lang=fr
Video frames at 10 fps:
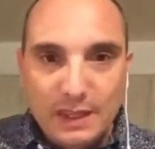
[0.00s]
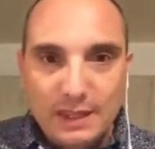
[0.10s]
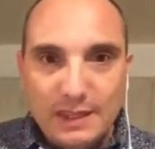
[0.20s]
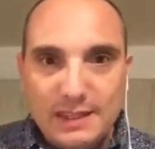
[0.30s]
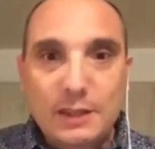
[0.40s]

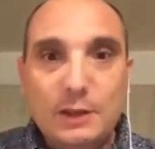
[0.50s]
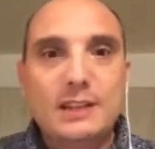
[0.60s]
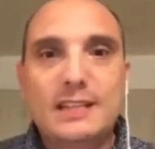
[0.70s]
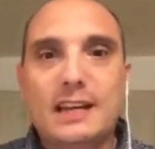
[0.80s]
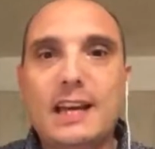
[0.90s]
C'est un
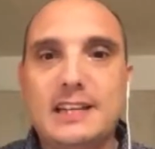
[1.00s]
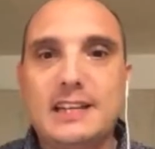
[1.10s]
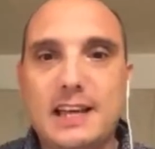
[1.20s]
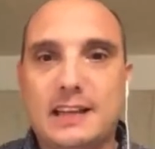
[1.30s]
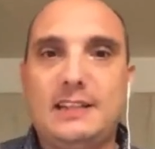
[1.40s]
sacré
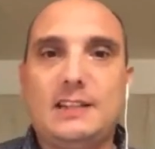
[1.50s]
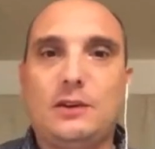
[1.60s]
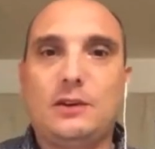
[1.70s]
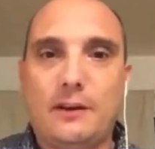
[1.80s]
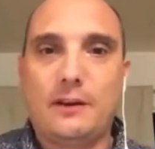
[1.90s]
exercice
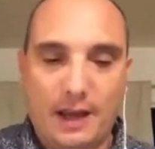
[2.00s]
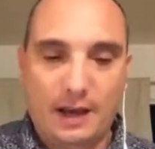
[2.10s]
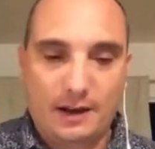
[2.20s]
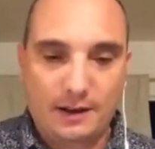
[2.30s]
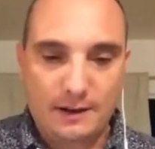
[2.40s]
qu'on a à
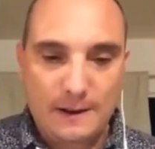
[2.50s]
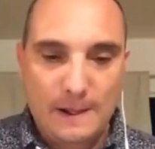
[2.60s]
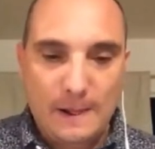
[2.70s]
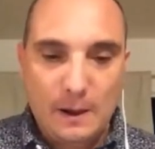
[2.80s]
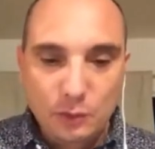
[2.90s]
faire.
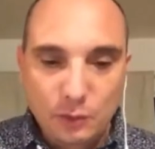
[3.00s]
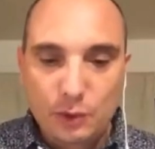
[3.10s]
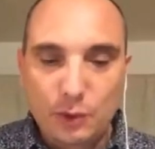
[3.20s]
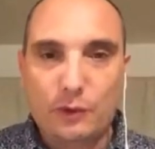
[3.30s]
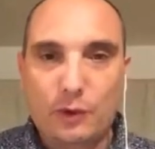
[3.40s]
Nous
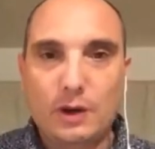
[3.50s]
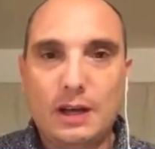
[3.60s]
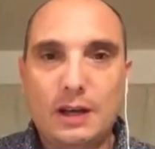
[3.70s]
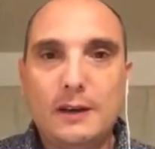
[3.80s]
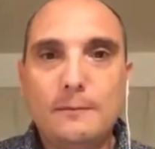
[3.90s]
devons
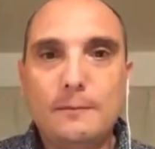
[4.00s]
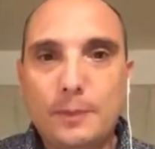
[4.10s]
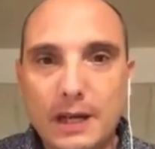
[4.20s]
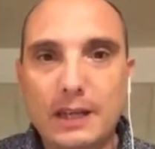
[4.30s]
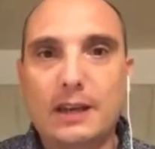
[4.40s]

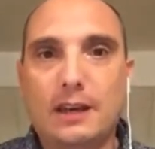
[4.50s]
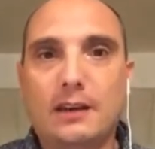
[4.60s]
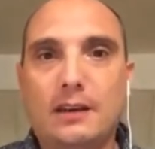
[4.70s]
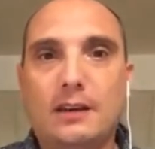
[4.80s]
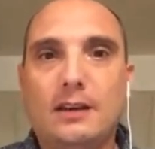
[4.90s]

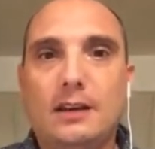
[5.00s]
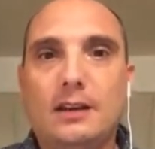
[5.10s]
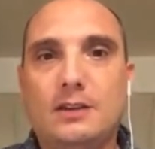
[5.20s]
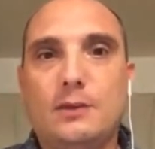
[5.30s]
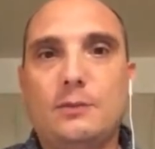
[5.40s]
prier
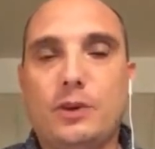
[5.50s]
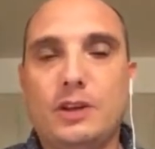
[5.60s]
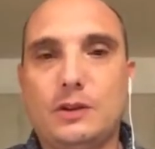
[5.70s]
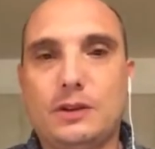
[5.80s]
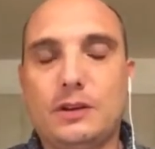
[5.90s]
les uns pour
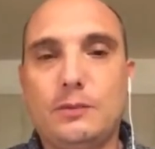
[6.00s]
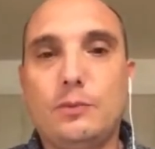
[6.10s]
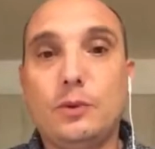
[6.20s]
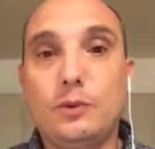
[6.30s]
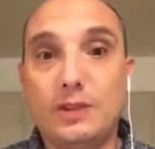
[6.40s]
les autres,
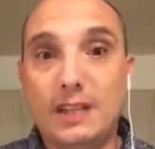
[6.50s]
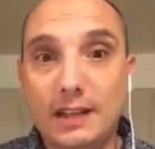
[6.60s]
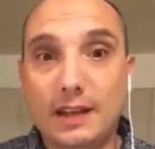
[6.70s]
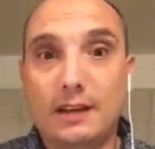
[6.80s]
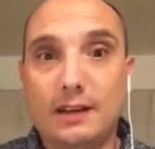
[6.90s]
pour nous
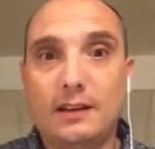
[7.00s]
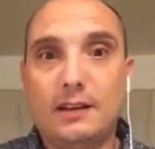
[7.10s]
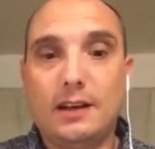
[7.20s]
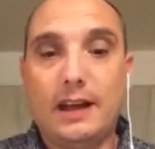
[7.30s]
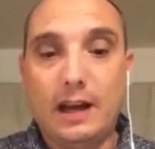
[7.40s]
aider
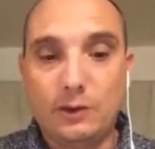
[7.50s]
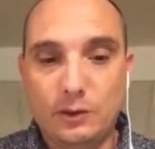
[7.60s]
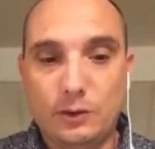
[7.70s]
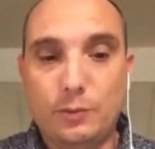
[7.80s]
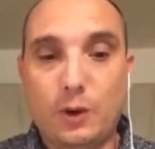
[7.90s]
à
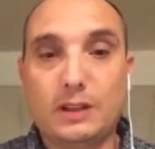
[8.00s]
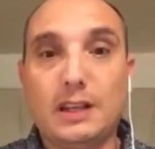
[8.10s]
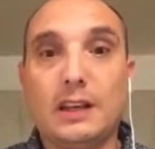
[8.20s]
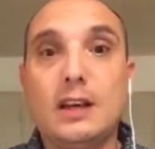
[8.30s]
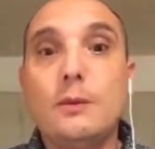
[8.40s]
nous
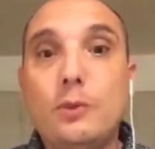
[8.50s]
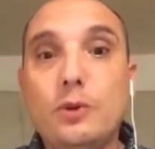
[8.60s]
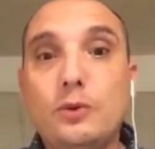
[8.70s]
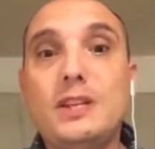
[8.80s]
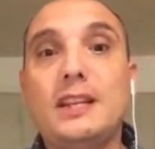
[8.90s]
supporter,
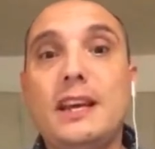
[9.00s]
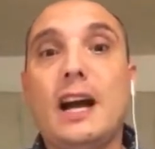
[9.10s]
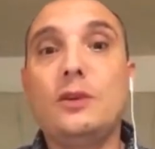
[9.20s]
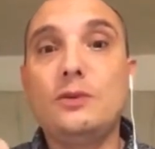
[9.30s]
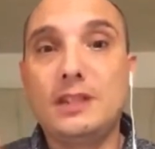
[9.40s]
pour nous aider
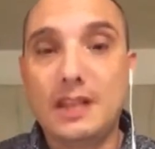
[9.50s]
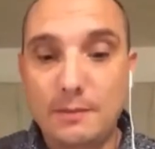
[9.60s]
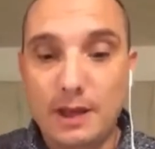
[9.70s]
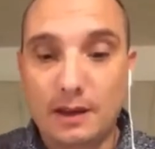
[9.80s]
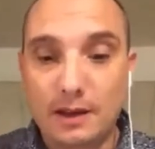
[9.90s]
à nous
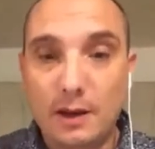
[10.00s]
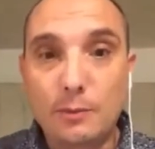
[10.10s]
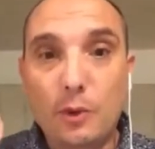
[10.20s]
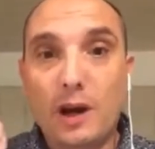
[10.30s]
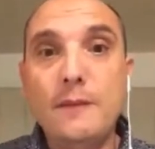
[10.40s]
aimer,
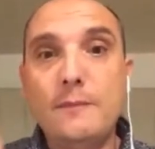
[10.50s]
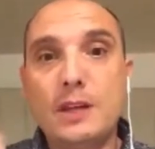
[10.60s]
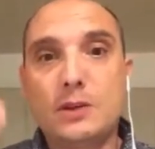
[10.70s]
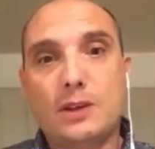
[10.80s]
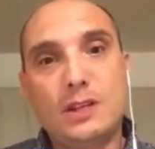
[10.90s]
pour
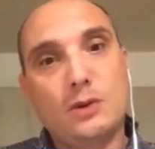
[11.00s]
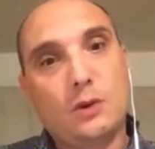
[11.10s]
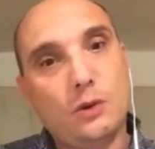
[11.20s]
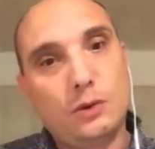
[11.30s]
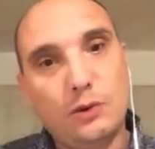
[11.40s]
aimer ceux qui
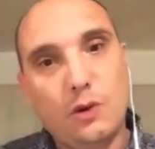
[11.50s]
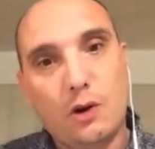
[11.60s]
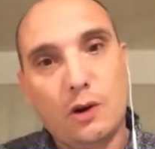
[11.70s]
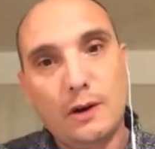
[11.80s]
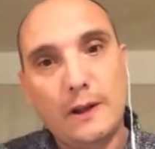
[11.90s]
sont au
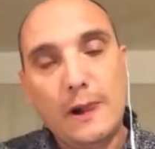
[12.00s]
dehors,